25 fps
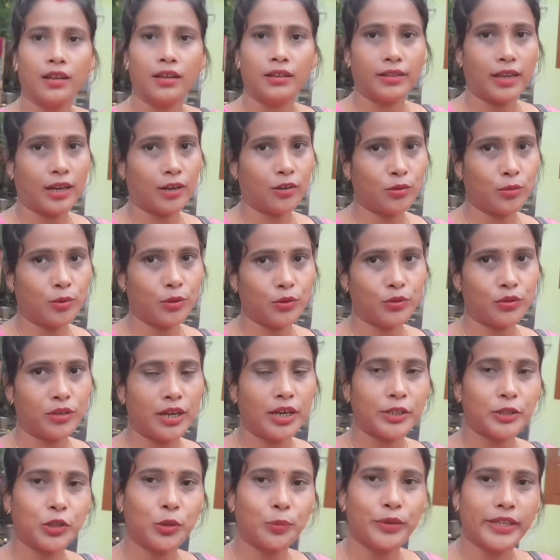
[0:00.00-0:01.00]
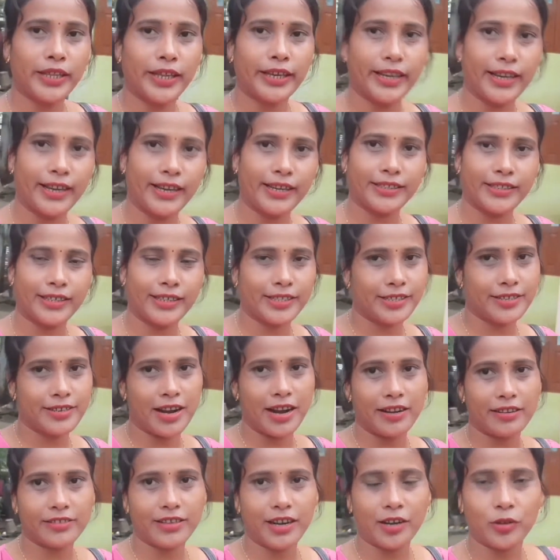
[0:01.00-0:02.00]
দেখো বন্ধুরা জমি থেকে এসে
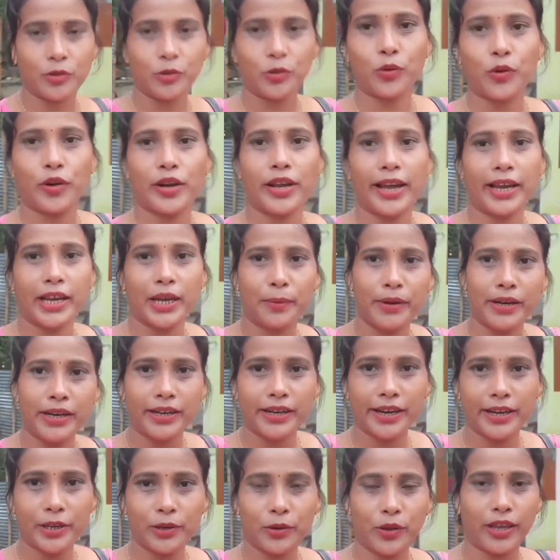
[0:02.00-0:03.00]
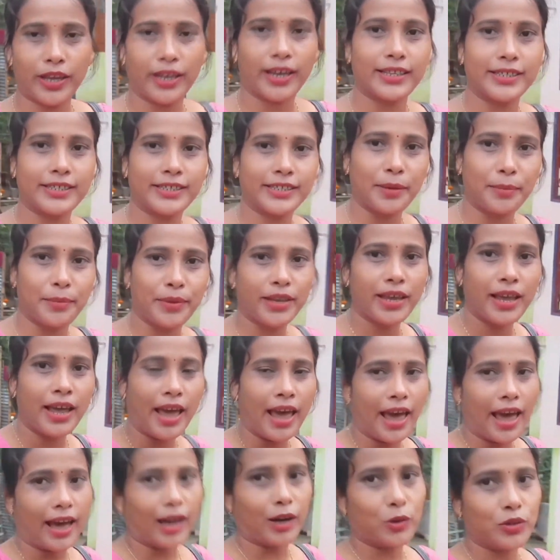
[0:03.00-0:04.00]
স্নান টান করে একেবারে রেডি হয়ে গেছে আমি
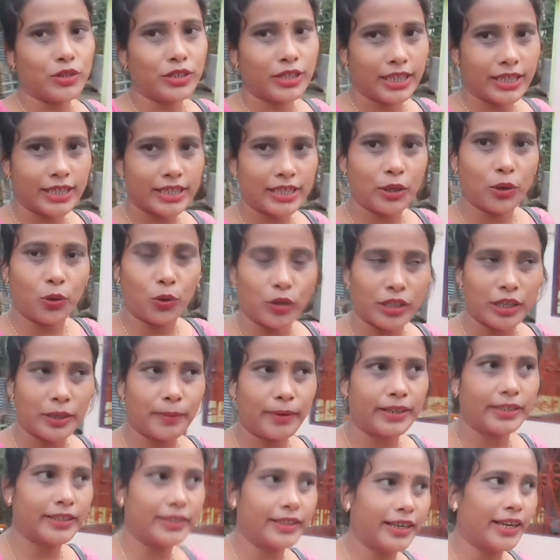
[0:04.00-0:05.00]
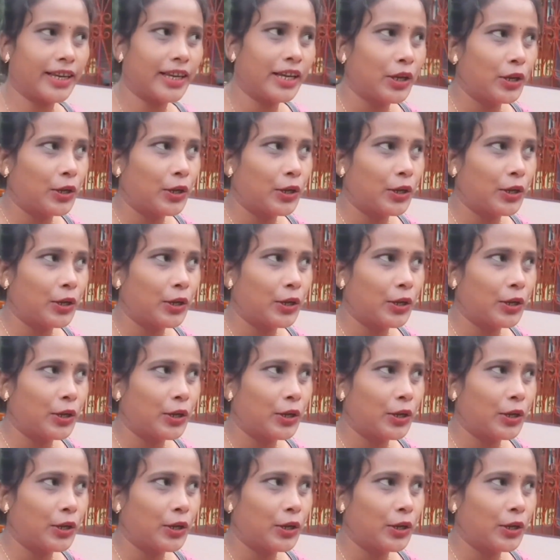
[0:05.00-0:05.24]
এখন যাচ্ছি হলদি বাড়িতে